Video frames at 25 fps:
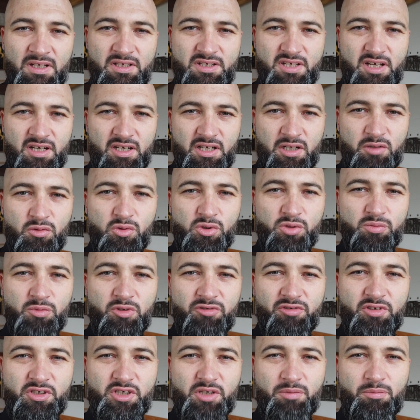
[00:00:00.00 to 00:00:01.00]
Zacheusz
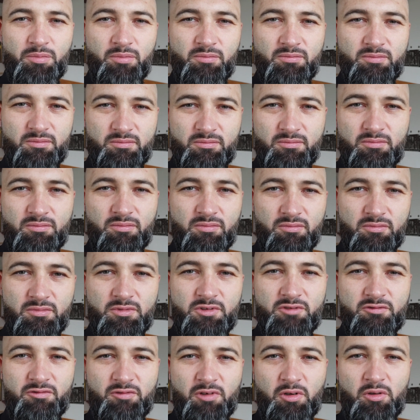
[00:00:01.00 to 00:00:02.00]
mówi, że
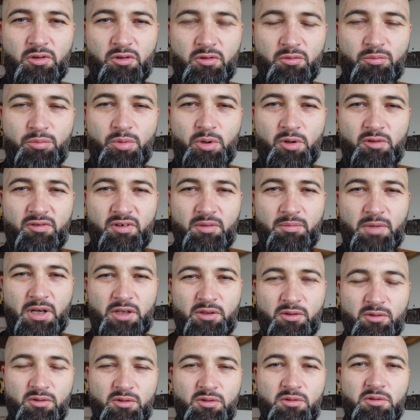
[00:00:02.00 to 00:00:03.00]
swoją połowę
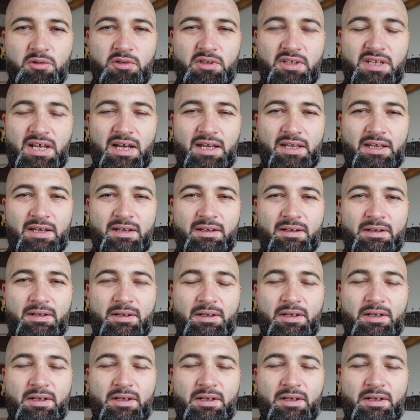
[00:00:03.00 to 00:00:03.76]
majątku oddaje